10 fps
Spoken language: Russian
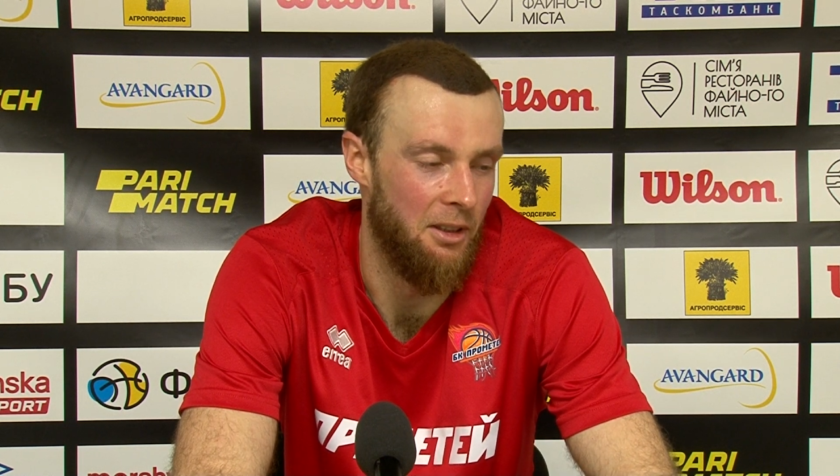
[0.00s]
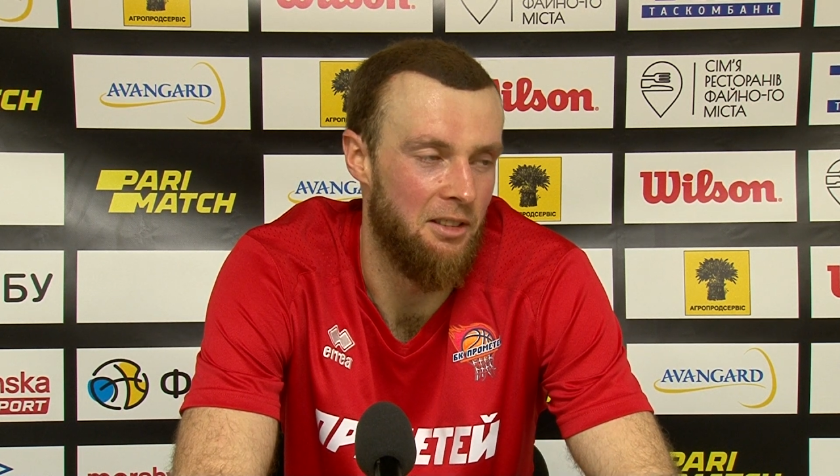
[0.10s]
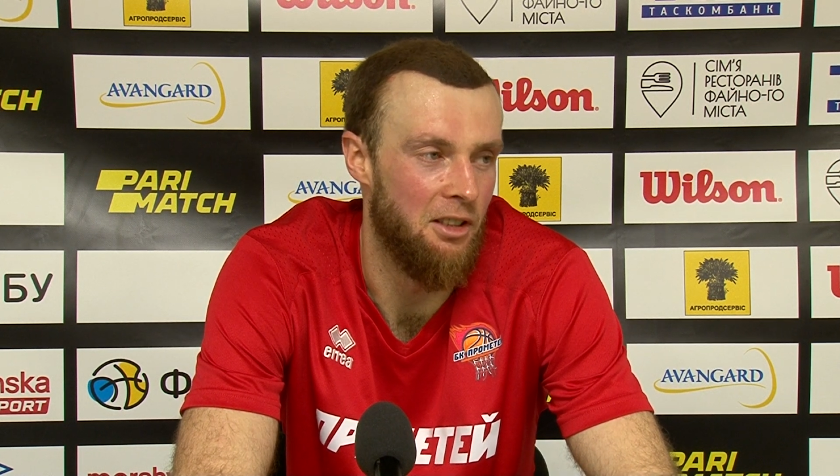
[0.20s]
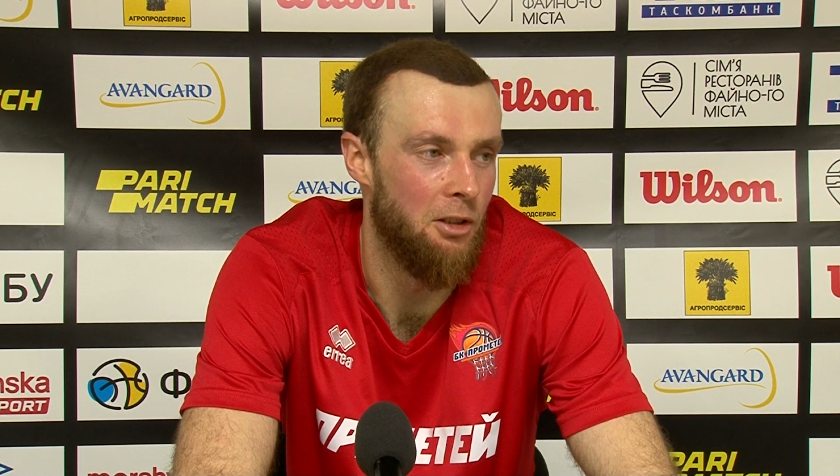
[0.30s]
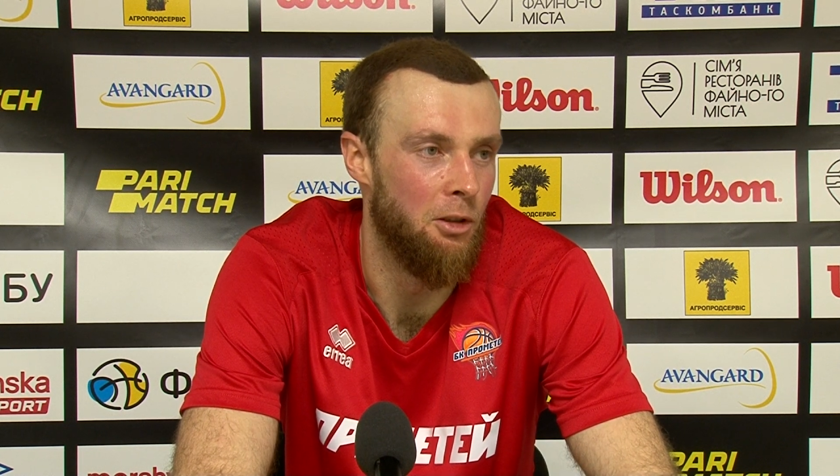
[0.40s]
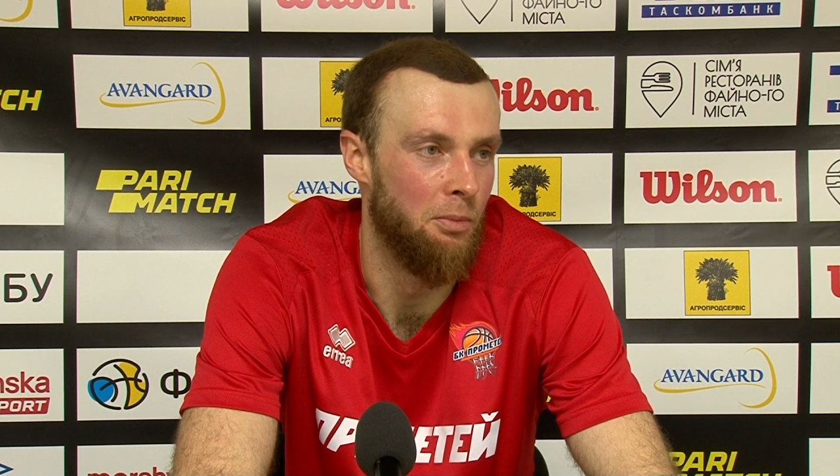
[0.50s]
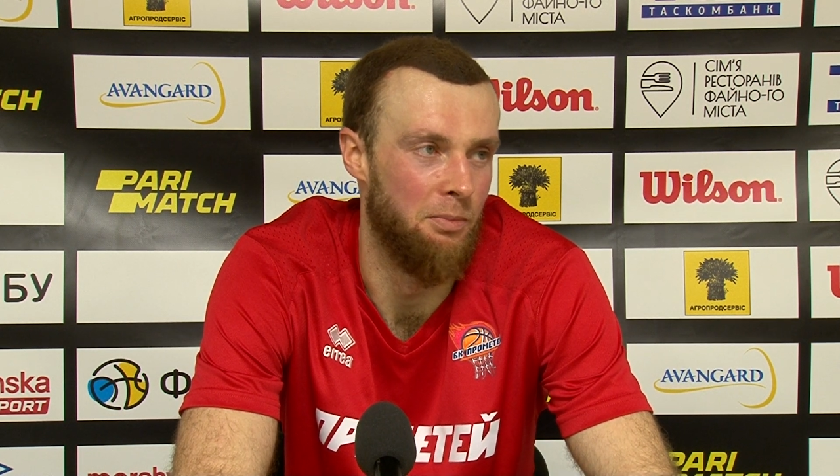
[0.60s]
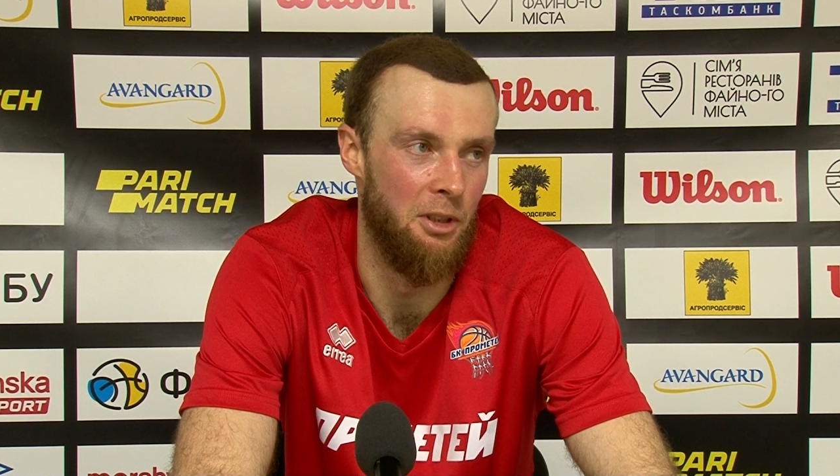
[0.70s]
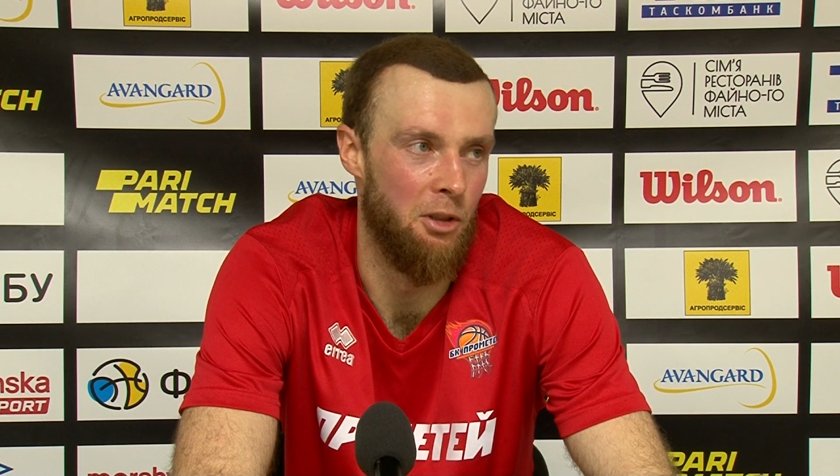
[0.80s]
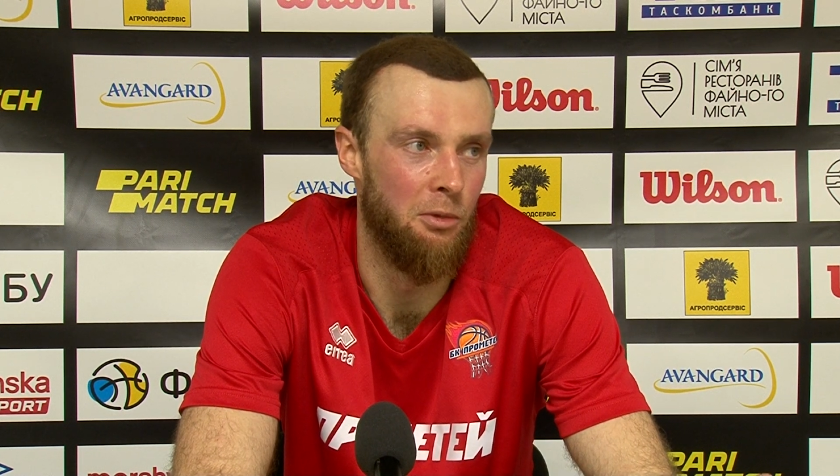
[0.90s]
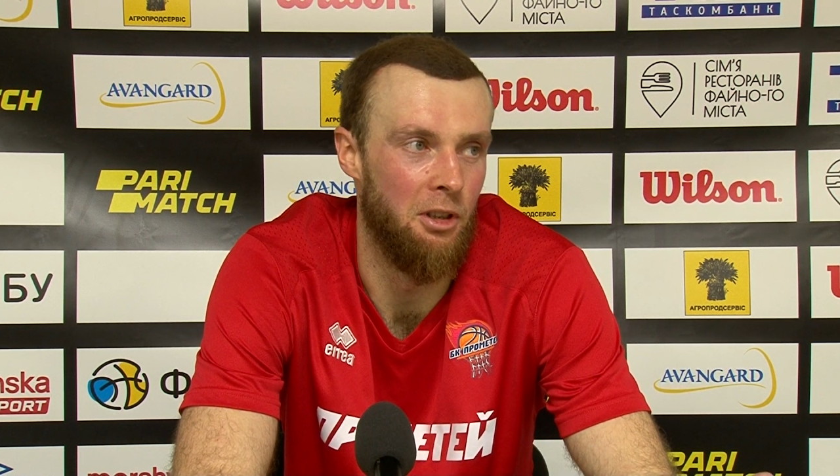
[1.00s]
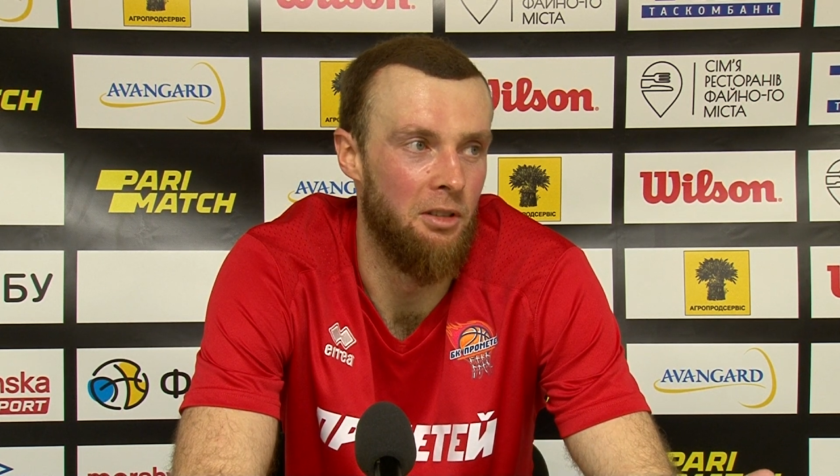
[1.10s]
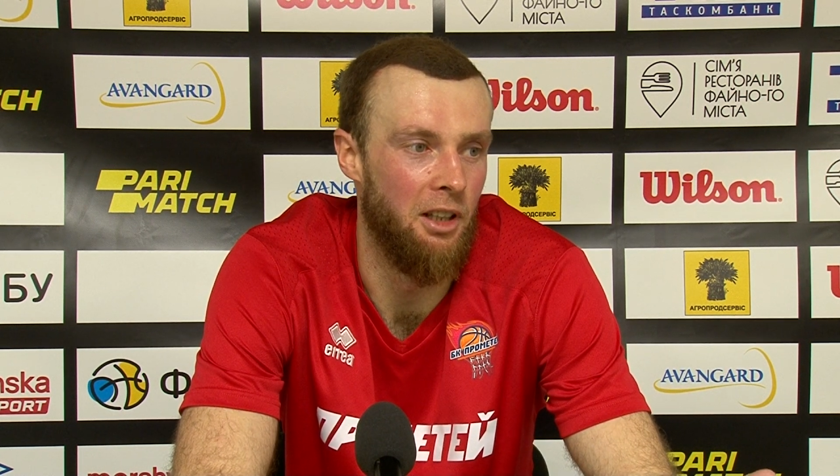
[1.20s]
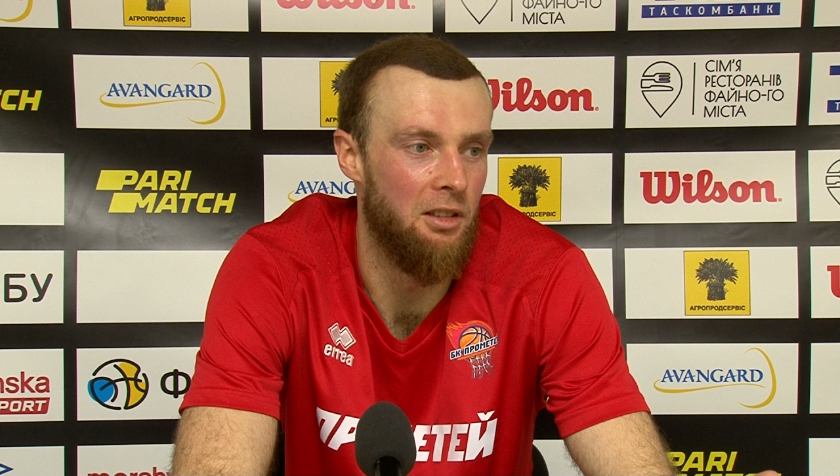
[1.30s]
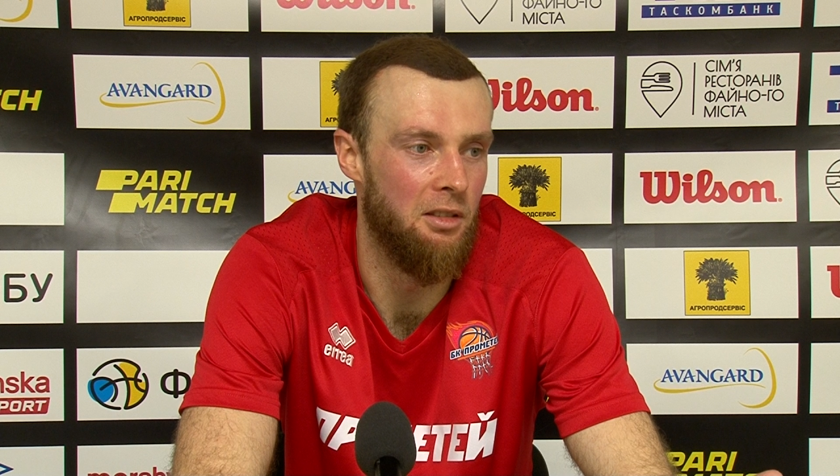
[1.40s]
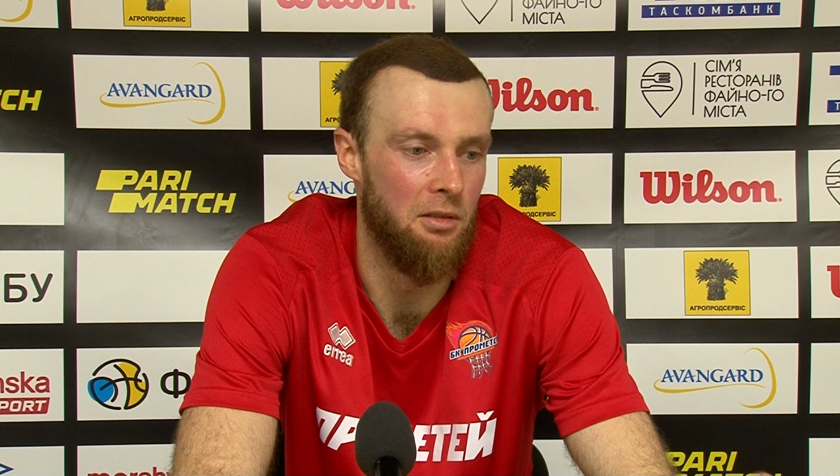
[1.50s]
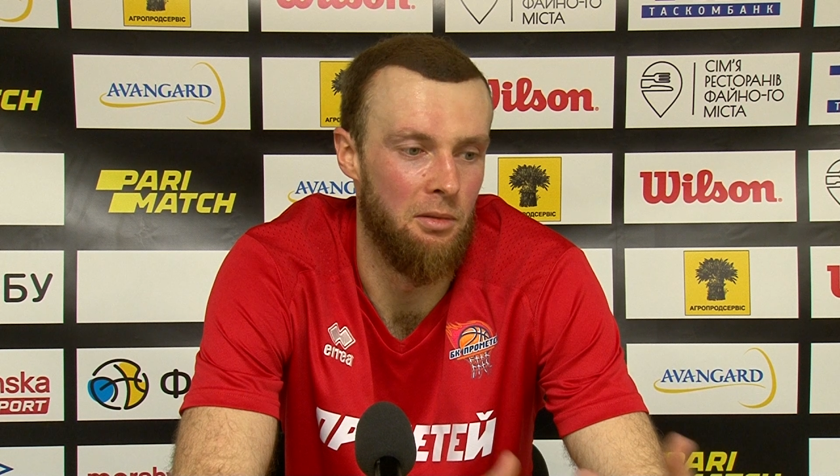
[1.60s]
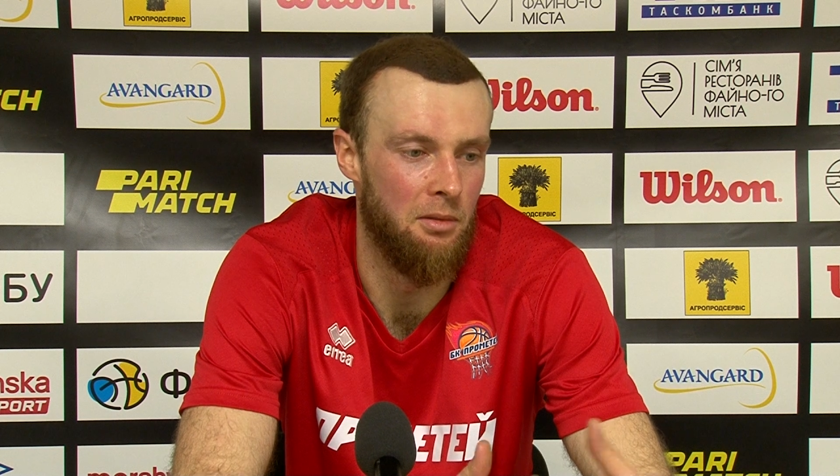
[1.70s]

Тяжело о чем-то говорить э,